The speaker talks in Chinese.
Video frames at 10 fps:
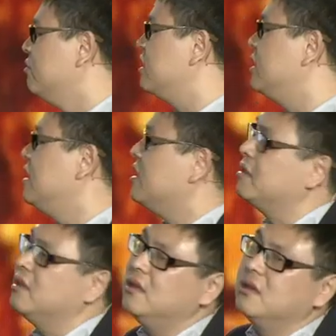户体
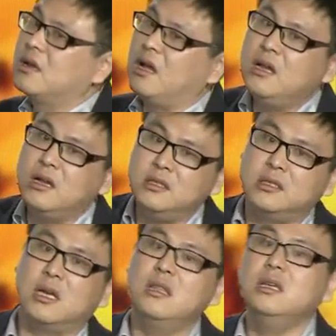验感
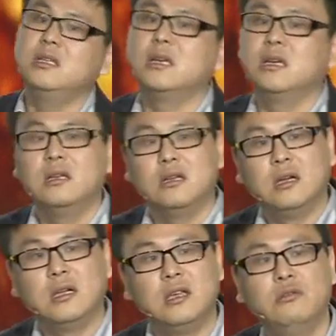很强的一些
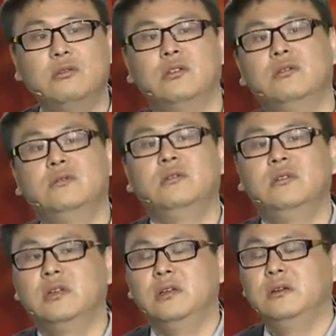呃业务活动，
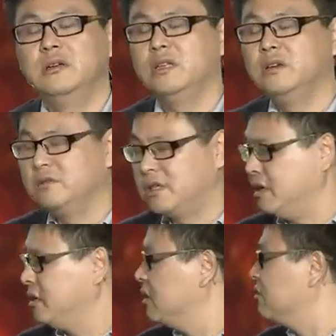业务
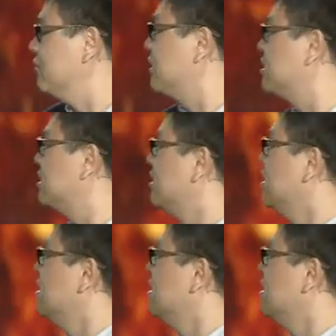的一种方式。